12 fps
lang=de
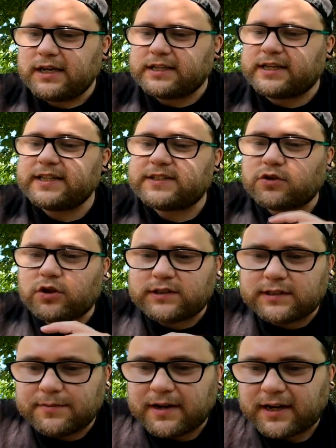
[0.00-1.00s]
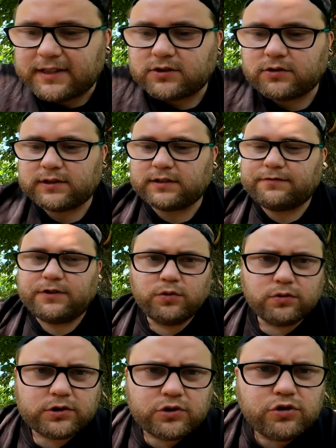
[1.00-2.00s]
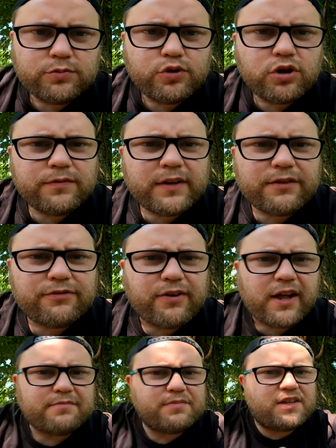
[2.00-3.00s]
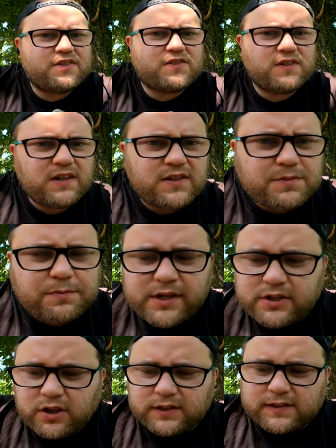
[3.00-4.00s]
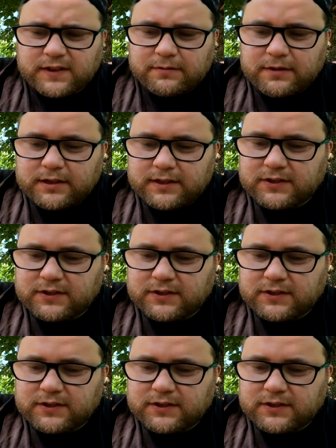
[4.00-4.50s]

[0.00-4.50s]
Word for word: Ich gehe jetzt trotzdem mal ganz kurz auf YouTube, irgendwie gefällt mir jetzt hier das Bild trotzdem nicht.